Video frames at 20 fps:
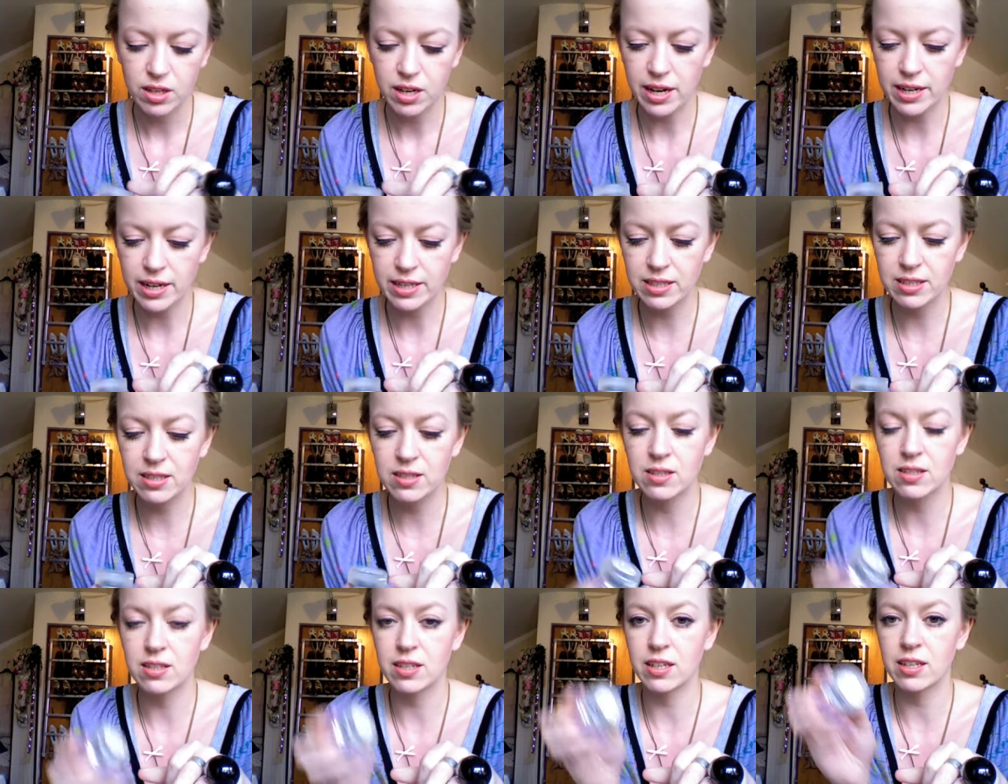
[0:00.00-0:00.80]
eigentlich sieht
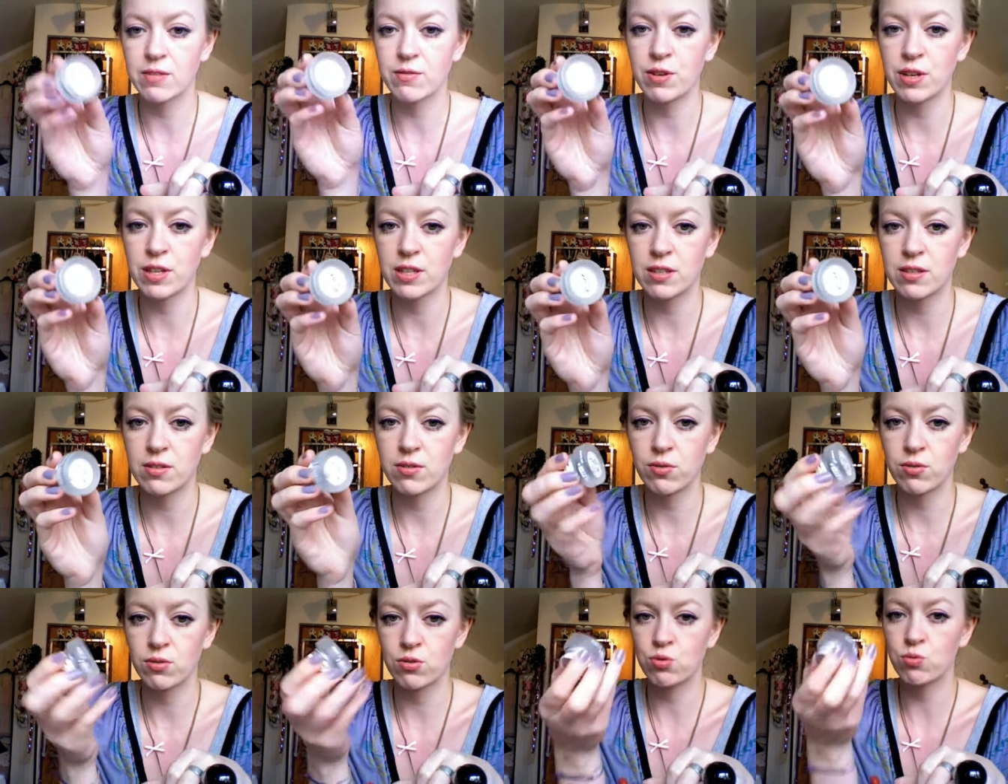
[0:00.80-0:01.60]
es recht fest
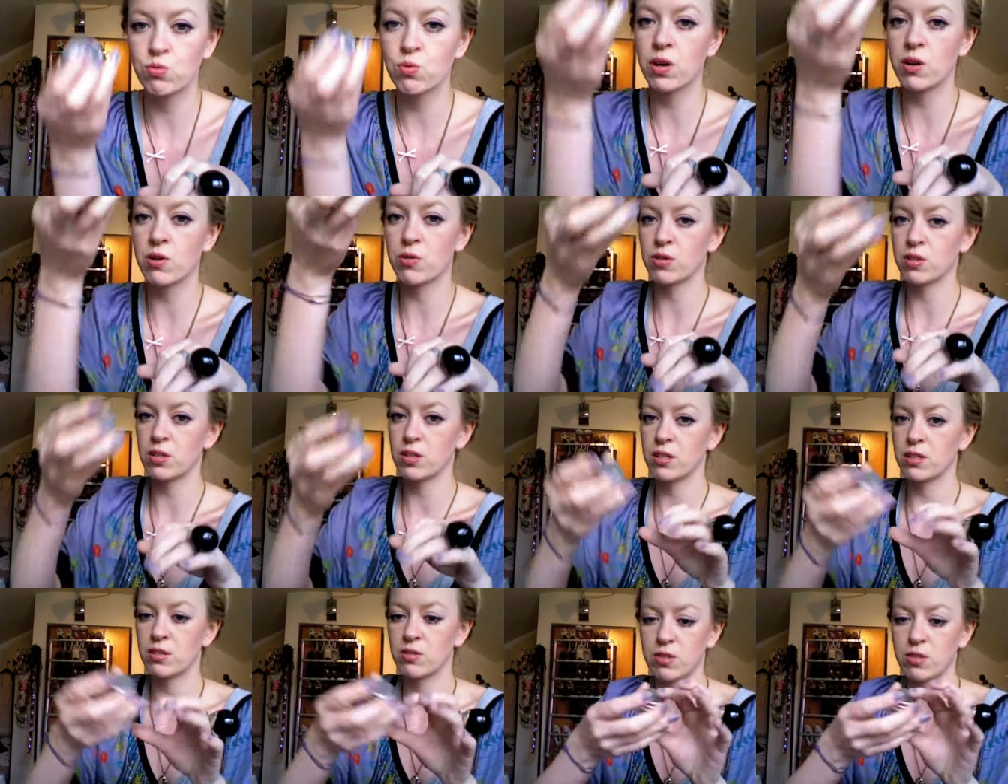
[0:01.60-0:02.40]
zu aus.
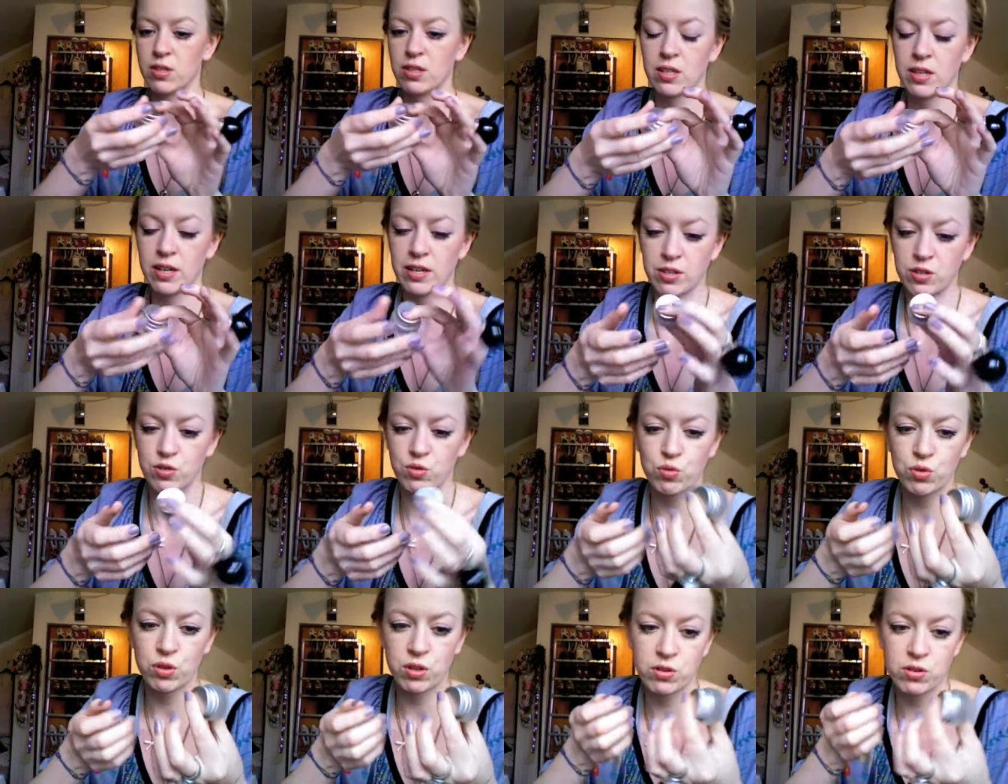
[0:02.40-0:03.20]
Also es sieht eigentlich
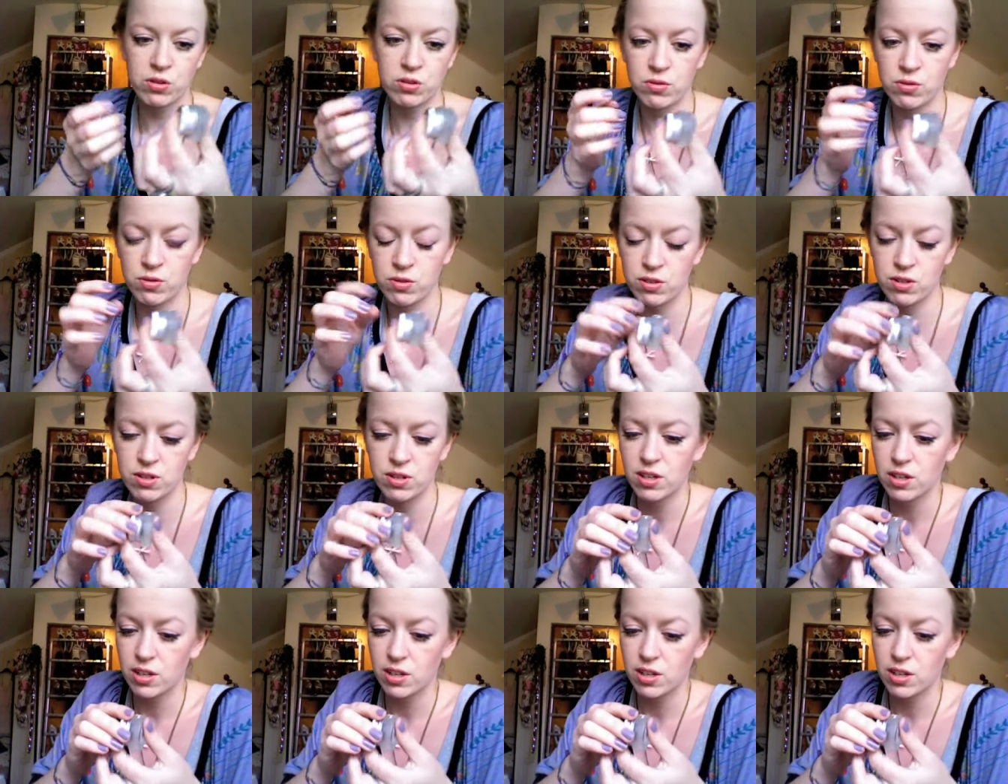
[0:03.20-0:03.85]
gut aus und